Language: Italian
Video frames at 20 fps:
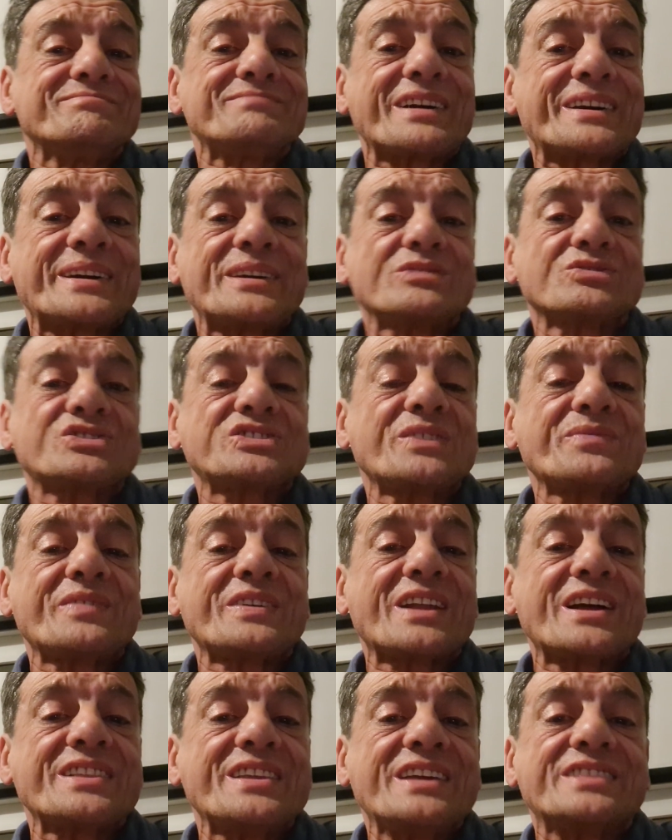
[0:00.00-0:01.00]
ma che non
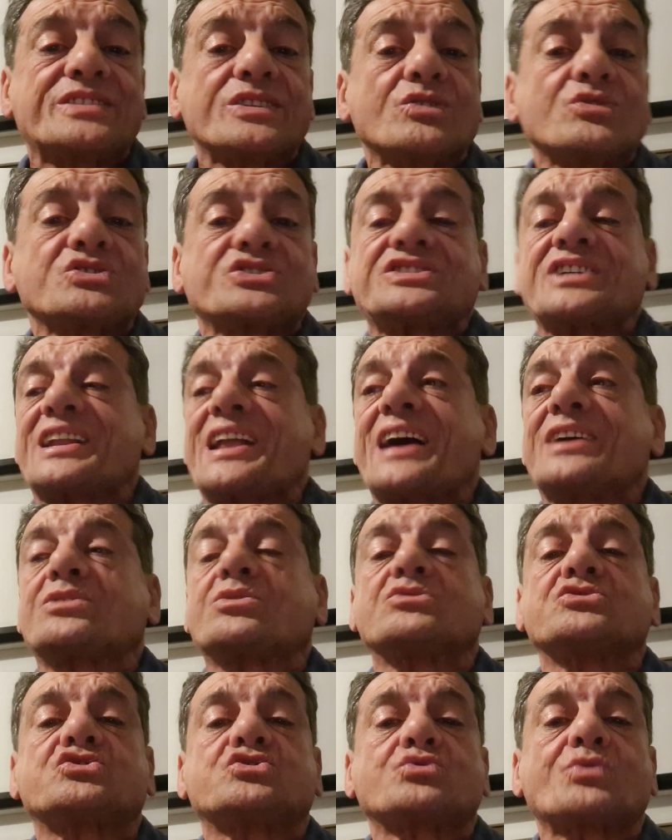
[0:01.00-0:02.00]
servirà a niente, non starai
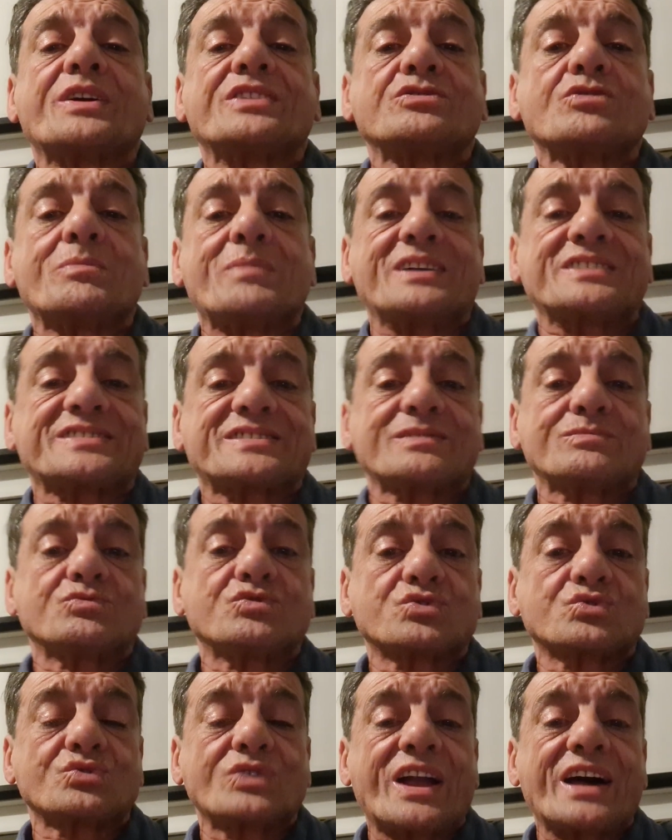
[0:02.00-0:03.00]
costruendo massa
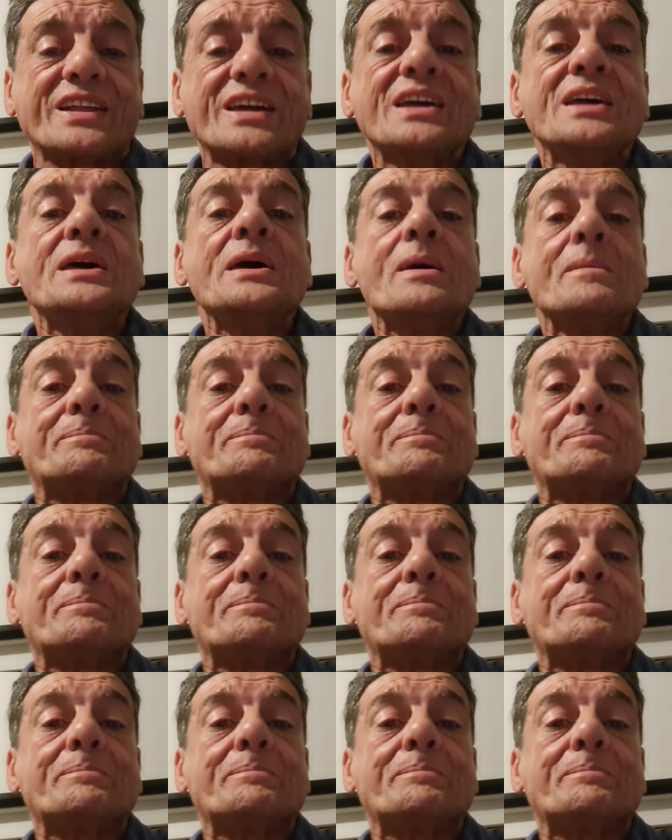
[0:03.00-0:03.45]
muscolare